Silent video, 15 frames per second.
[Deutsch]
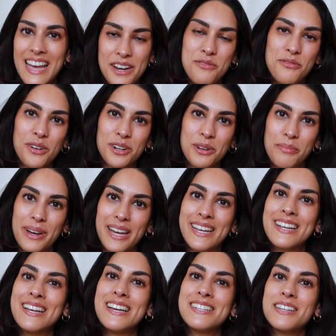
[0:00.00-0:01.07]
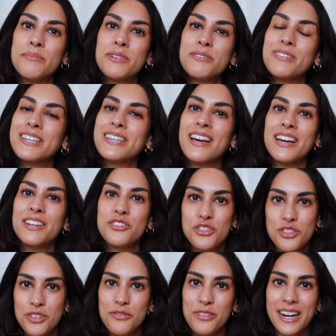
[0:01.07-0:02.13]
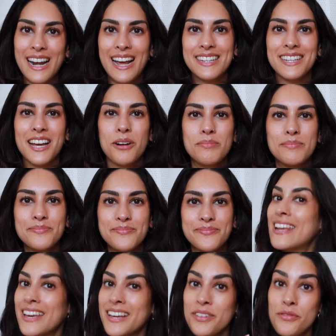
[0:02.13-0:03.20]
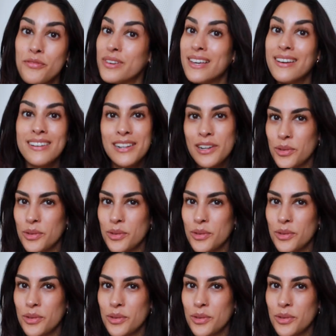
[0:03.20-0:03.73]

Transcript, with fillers: Reihenfolge bringen, damit wir hier einen schönen Vergleich haben. Legen wir